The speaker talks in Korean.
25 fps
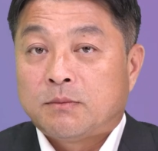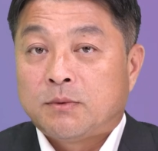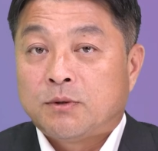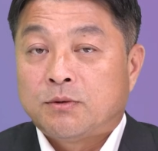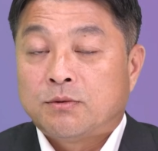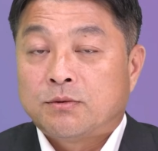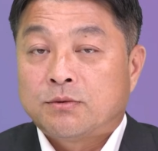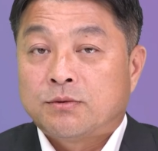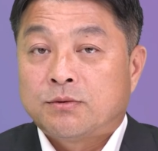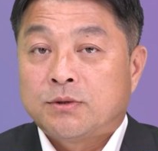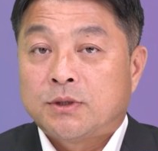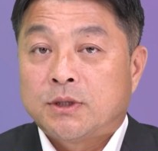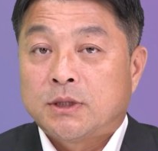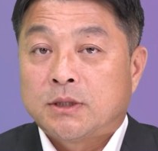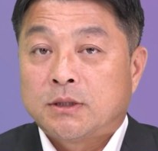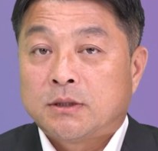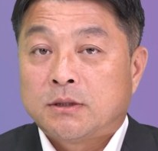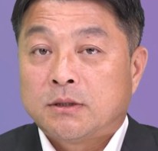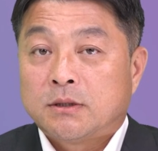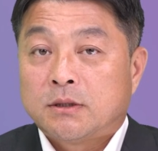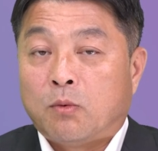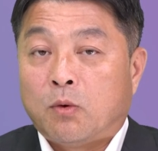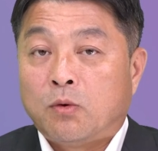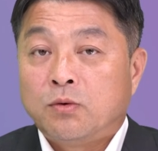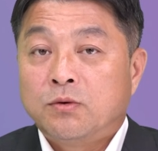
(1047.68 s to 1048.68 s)
미국
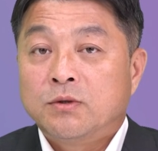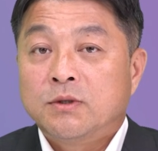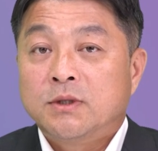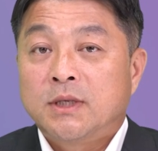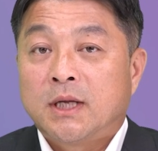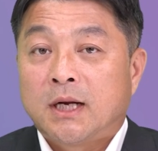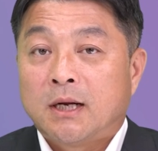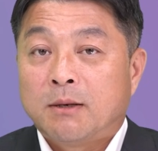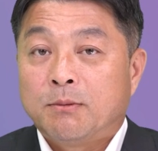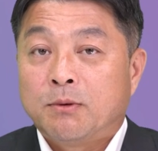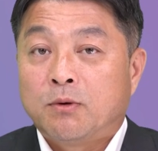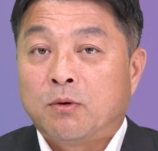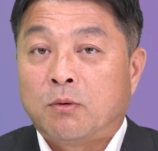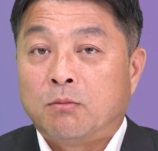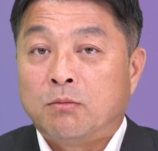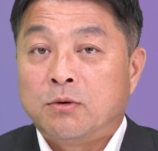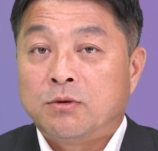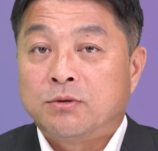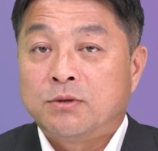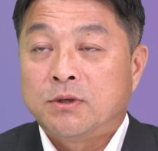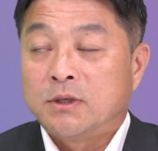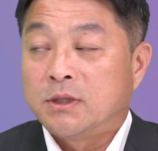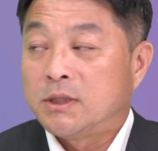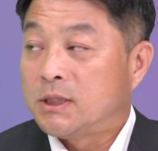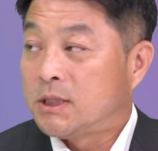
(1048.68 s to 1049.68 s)
주식은 모든 사람이 돈 벌
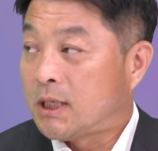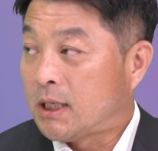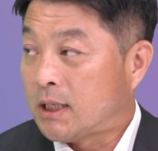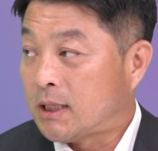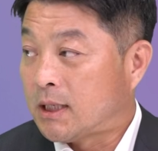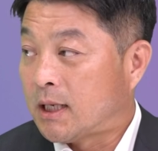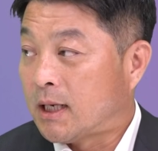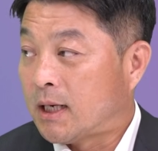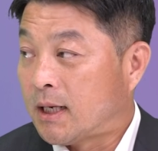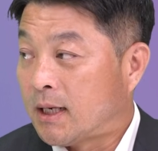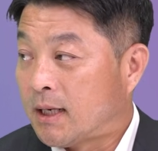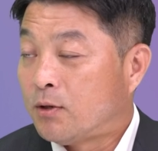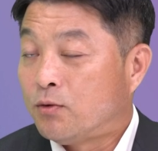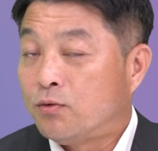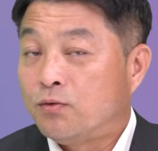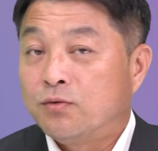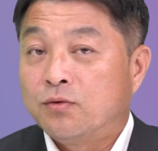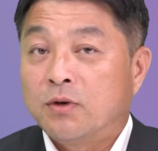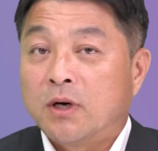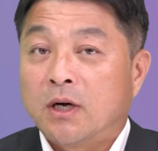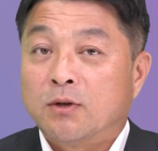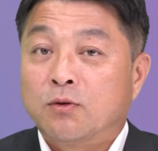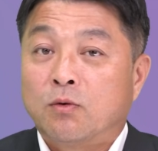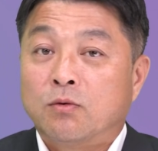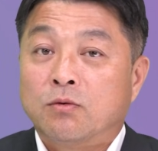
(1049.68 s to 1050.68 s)
수 있는 시장이다.
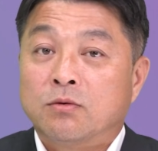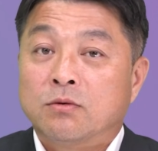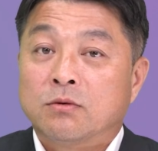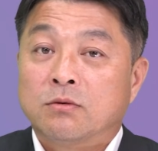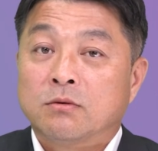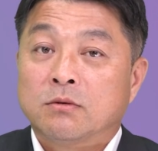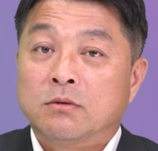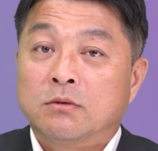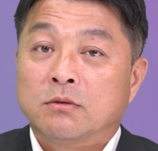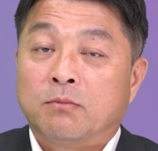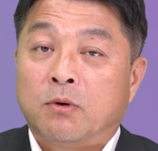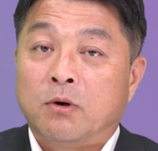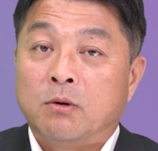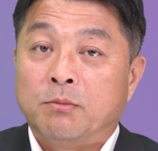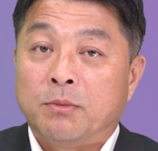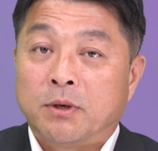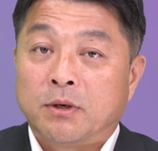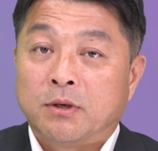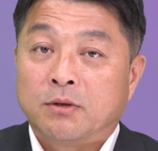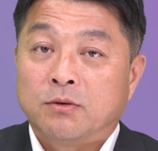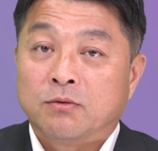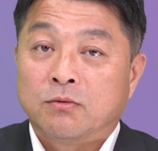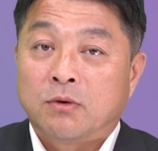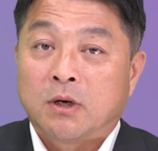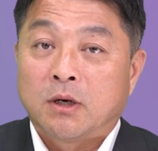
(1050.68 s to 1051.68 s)
누가 돈을
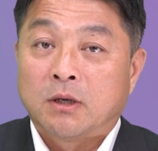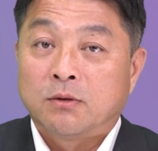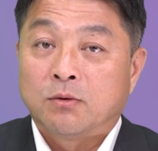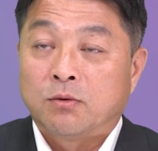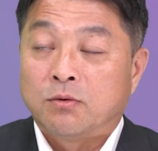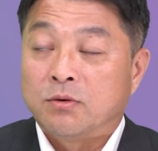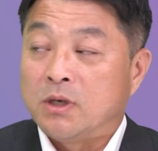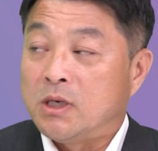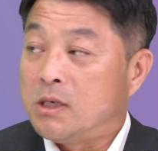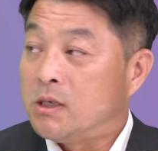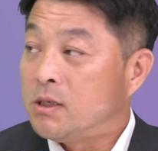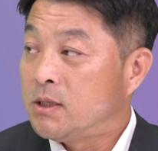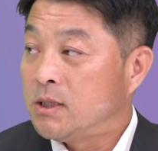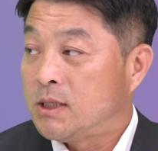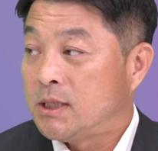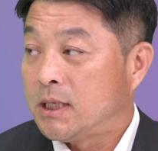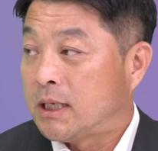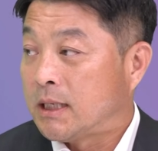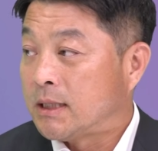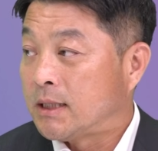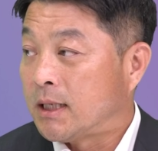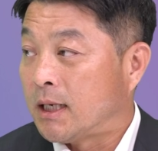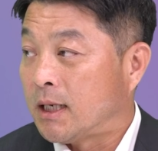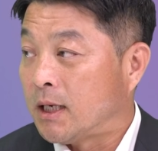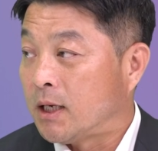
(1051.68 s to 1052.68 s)
벌면 누가 돈을 잃는
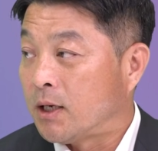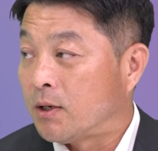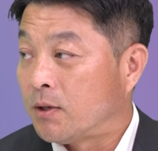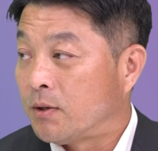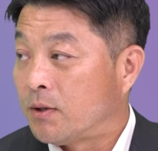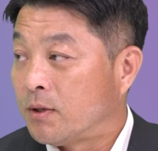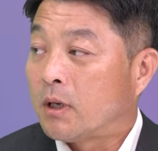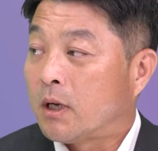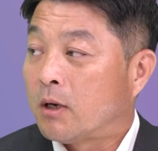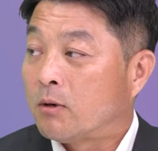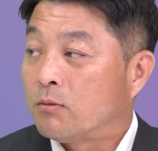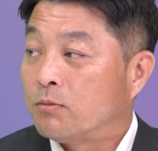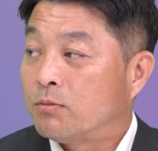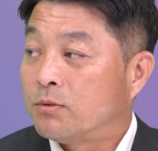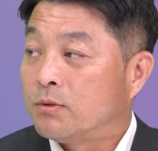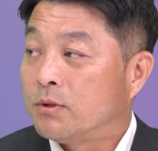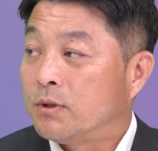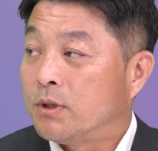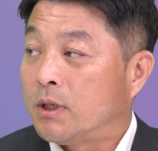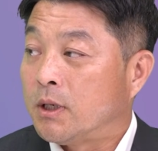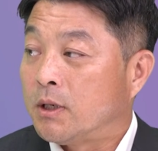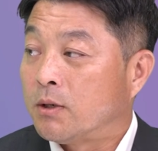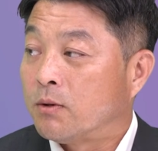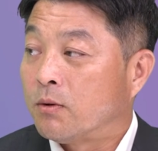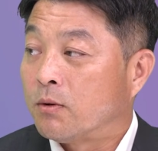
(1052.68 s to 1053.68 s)
시장은 아니에요. 한국
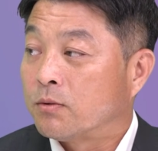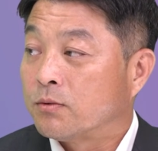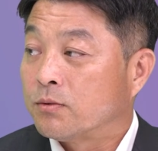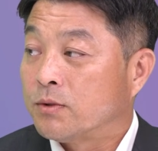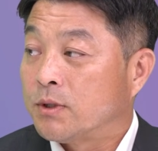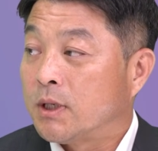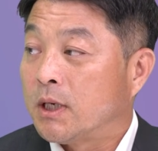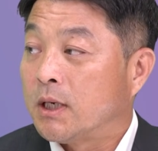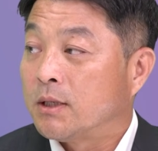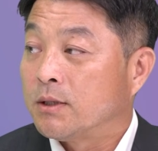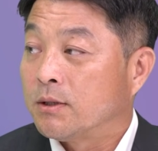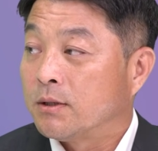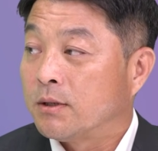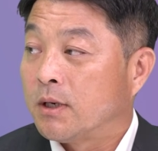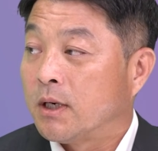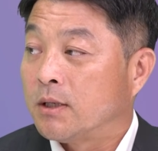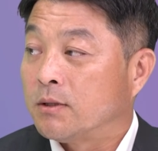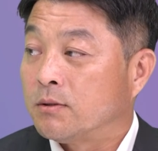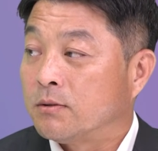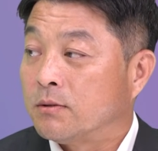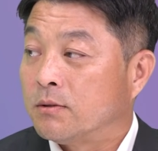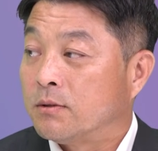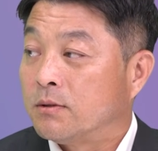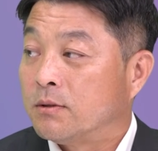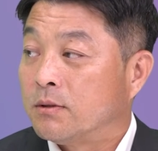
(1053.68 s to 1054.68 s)
분들이 꼭
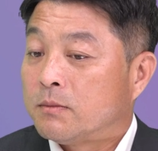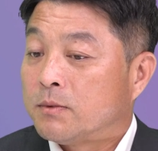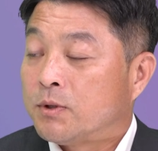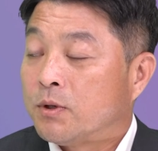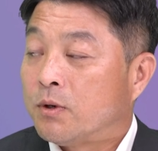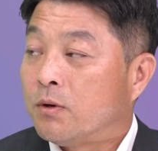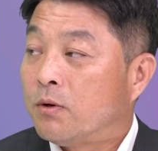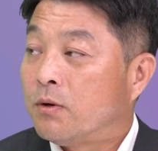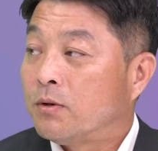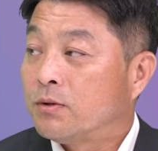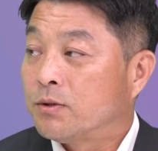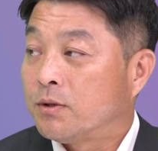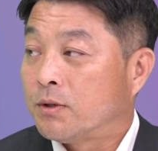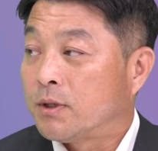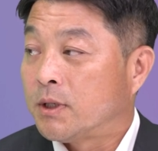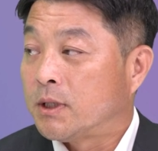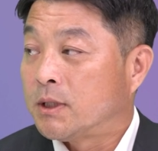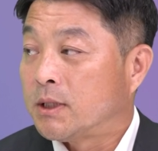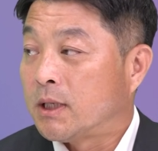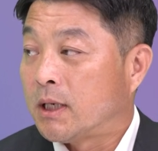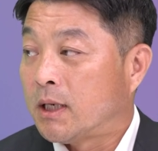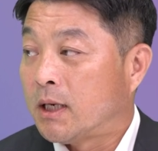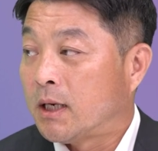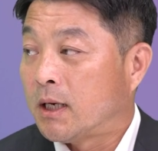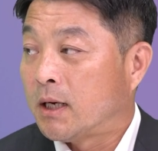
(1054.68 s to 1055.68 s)
투자하셔가지고 성공적인
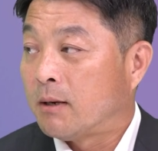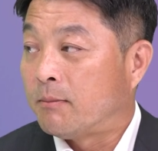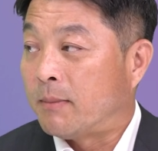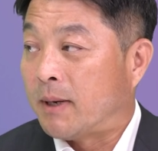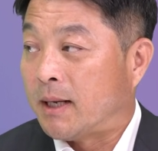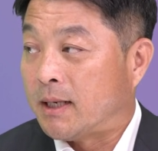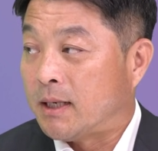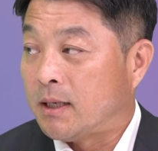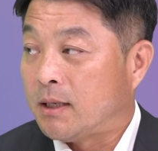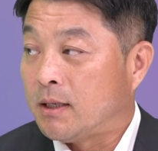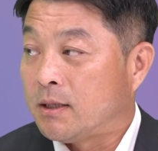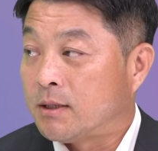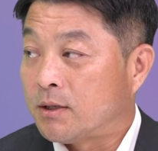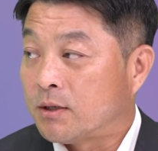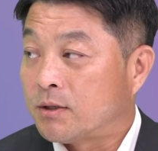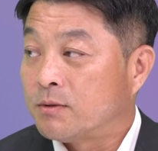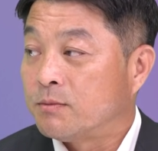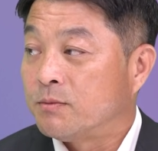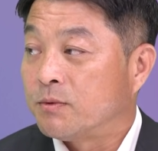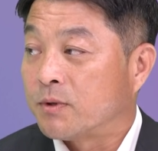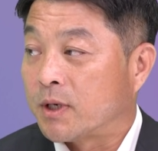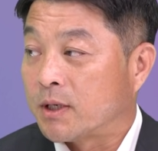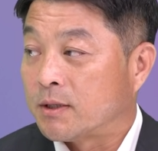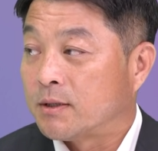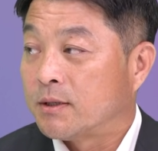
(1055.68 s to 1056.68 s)
사례가 많이
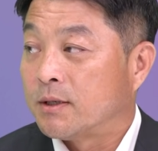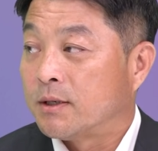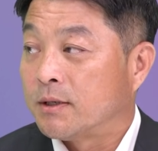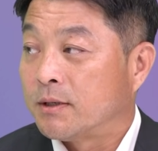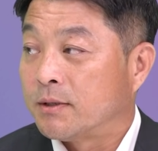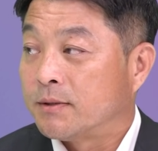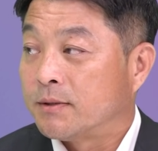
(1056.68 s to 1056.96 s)
있었으면 좋겠어요.